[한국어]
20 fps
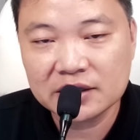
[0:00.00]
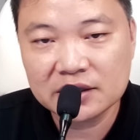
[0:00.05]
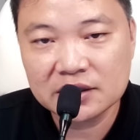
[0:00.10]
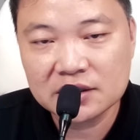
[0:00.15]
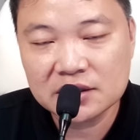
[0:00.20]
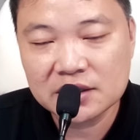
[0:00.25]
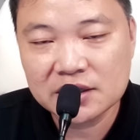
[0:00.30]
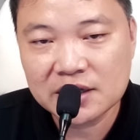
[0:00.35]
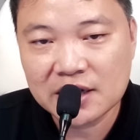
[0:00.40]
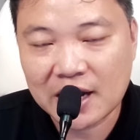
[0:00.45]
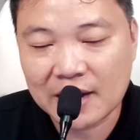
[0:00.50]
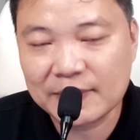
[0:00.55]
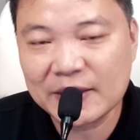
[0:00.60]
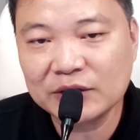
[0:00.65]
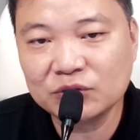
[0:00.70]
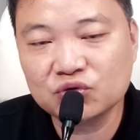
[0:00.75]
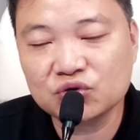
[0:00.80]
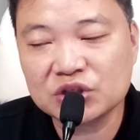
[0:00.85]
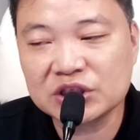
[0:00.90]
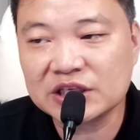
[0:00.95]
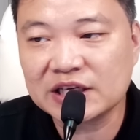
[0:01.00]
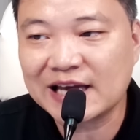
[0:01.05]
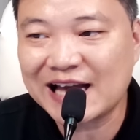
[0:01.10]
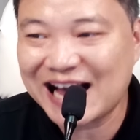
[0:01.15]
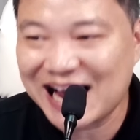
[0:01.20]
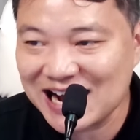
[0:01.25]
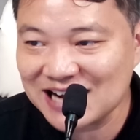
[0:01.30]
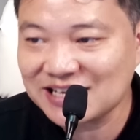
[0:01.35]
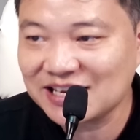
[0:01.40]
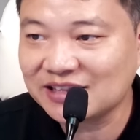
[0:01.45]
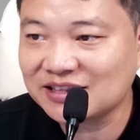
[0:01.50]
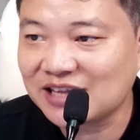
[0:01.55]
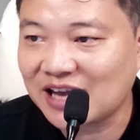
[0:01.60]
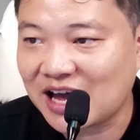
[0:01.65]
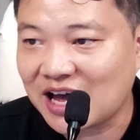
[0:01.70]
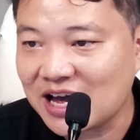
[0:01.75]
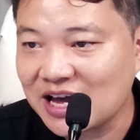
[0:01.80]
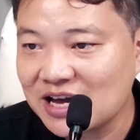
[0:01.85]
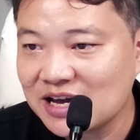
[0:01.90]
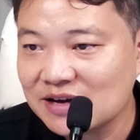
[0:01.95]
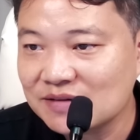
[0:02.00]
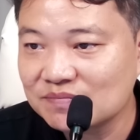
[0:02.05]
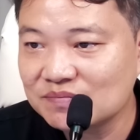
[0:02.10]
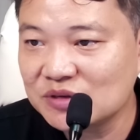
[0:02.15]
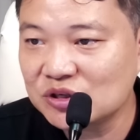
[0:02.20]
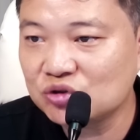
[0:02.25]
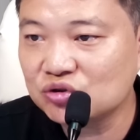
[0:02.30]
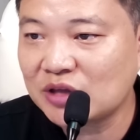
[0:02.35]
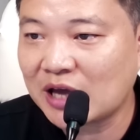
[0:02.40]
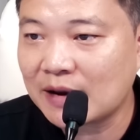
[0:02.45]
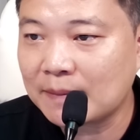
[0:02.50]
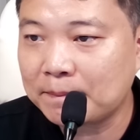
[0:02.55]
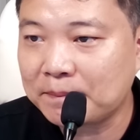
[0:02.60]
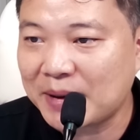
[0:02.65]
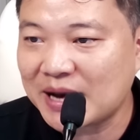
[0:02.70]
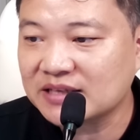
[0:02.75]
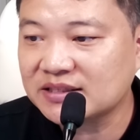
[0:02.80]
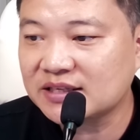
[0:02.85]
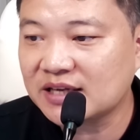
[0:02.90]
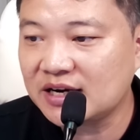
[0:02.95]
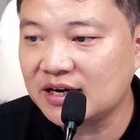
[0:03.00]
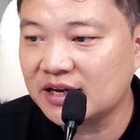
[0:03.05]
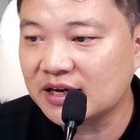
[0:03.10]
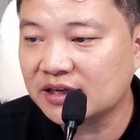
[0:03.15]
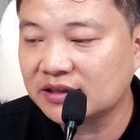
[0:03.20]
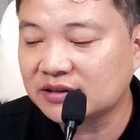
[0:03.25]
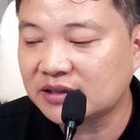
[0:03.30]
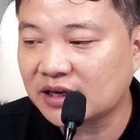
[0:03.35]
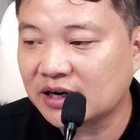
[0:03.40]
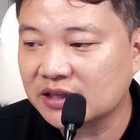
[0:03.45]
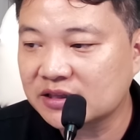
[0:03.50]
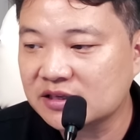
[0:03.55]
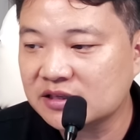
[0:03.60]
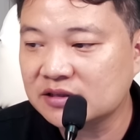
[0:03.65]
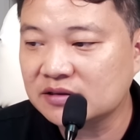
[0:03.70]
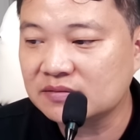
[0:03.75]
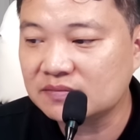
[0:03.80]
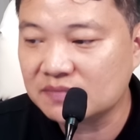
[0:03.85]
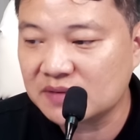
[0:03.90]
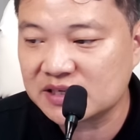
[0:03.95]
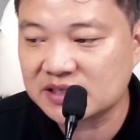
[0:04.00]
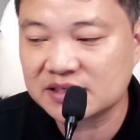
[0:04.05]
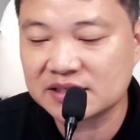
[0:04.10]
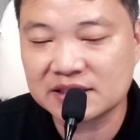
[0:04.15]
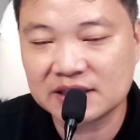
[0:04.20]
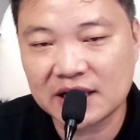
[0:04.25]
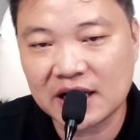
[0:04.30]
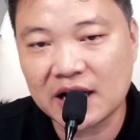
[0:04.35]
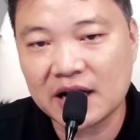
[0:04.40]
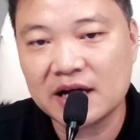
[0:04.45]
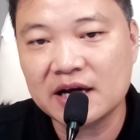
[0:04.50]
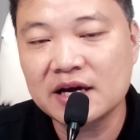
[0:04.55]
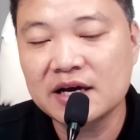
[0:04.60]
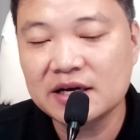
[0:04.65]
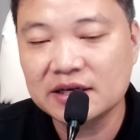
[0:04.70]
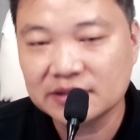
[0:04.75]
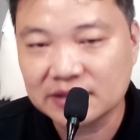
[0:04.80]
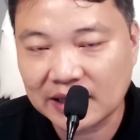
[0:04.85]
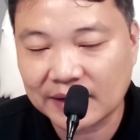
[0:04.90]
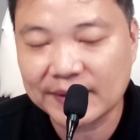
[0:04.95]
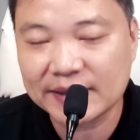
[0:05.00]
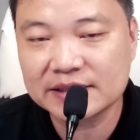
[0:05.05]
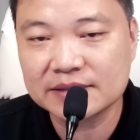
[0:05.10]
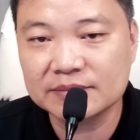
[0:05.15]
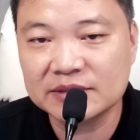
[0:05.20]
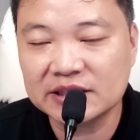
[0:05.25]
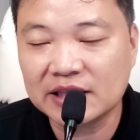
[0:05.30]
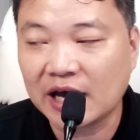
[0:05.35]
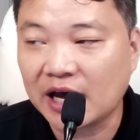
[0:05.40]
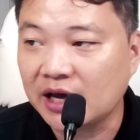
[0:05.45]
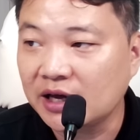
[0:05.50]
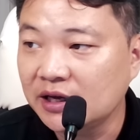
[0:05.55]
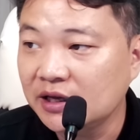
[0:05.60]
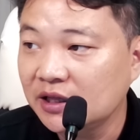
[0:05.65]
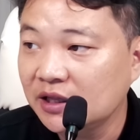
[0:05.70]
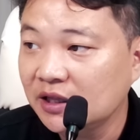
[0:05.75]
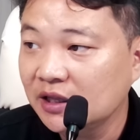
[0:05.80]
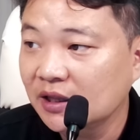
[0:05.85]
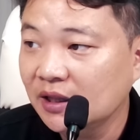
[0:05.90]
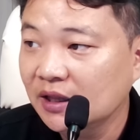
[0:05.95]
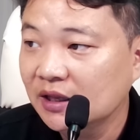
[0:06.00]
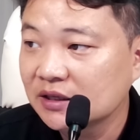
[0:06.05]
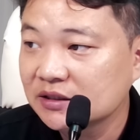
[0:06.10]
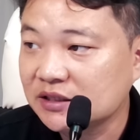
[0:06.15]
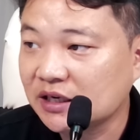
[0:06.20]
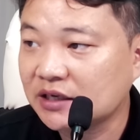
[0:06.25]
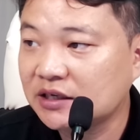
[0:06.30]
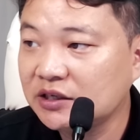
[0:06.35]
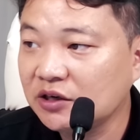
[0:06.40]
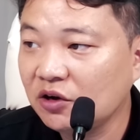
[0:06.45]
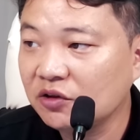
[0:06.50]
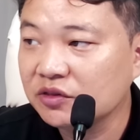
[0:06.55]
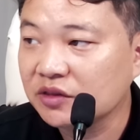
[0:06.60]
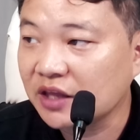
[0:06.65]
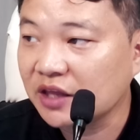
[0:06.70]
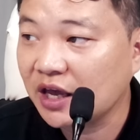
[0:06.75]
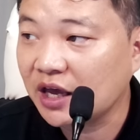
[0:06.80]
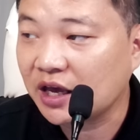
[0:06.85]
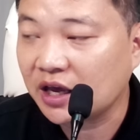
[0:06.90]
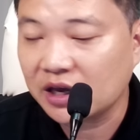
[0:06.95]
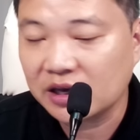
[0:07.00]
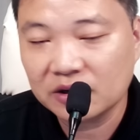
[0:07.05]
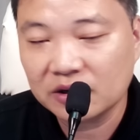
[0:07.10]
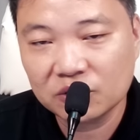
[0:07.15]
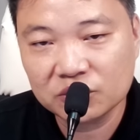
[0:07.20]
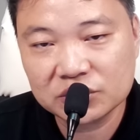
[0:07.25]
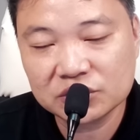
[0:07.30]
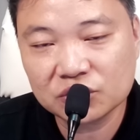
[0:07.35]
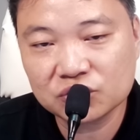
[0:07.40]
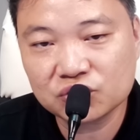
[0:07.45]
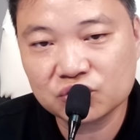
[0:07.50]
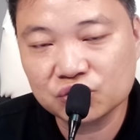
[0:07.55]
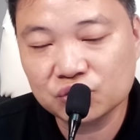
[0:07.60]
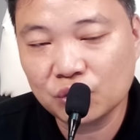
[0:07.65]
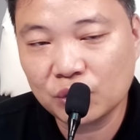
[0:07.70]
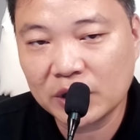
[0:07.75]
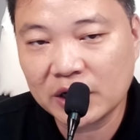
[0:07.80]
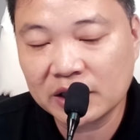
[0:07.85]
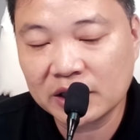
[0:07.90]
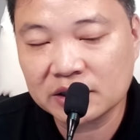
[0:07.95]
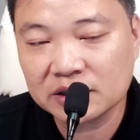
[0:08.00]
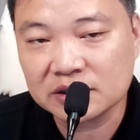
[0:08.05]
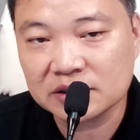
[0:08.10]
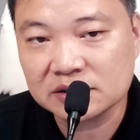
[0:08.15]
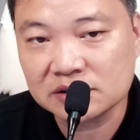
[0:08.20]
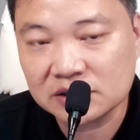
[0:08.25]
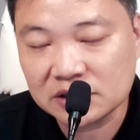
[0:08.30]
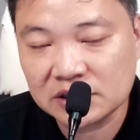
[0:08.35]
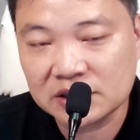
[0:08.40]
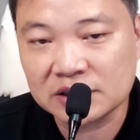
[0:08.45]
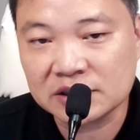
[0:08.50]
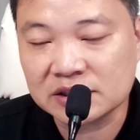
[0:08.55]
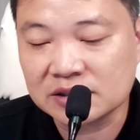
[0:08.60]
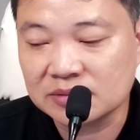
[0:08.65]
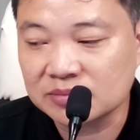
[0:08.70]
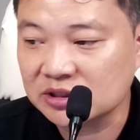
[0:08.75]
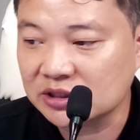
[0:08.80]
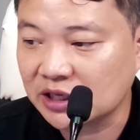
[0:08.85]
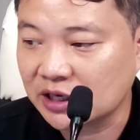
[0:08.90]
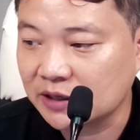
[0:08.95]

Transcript: 가만두지 않겠다. 민주당 박살내겠다라는 메시지가 나왔습니다. 자, 그런데 여기서 중요한 일이 있습니다.